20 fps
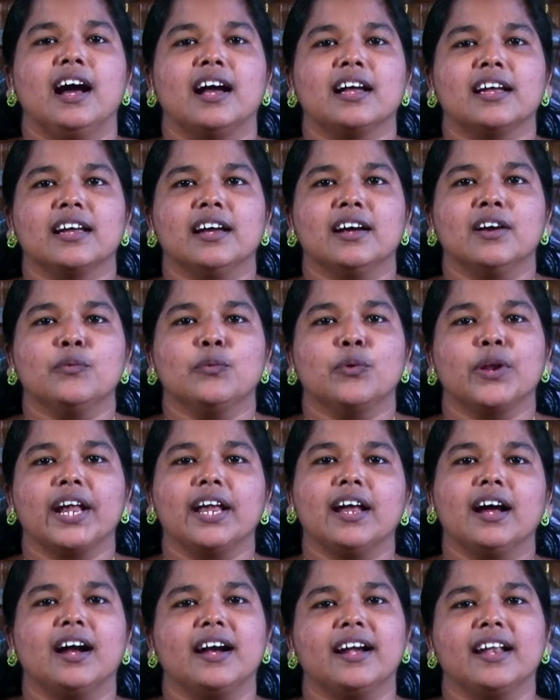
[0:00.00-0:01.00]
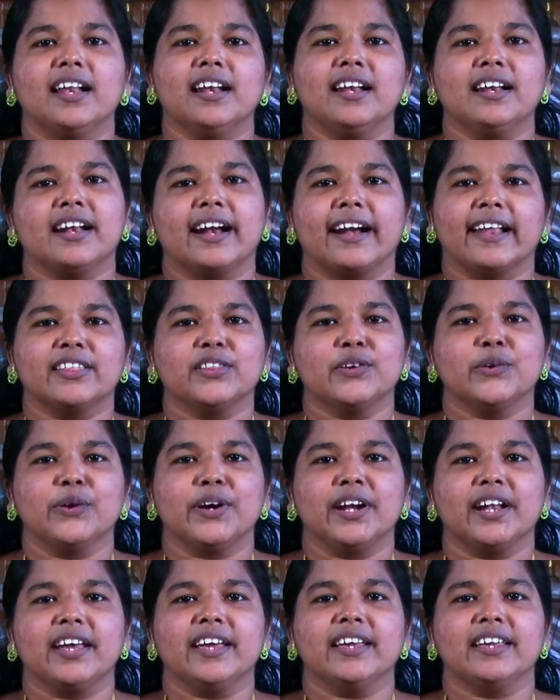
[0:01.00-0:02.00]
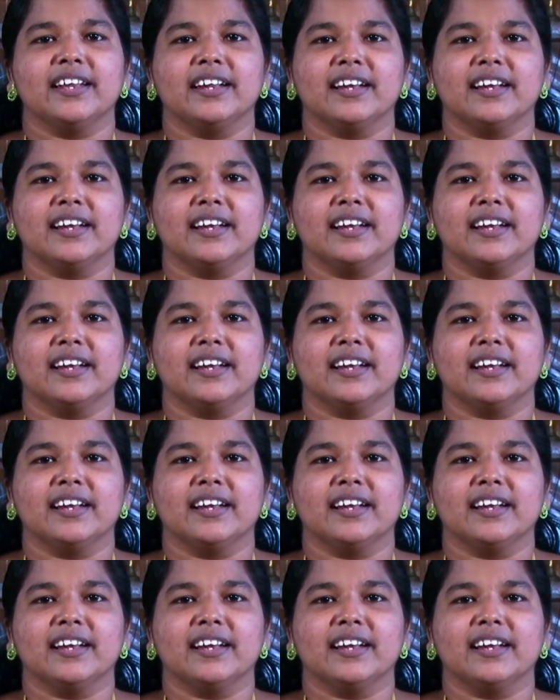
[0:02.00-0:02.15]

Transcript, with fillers: அங்கே உரையாடல் நடந்து கொண்டே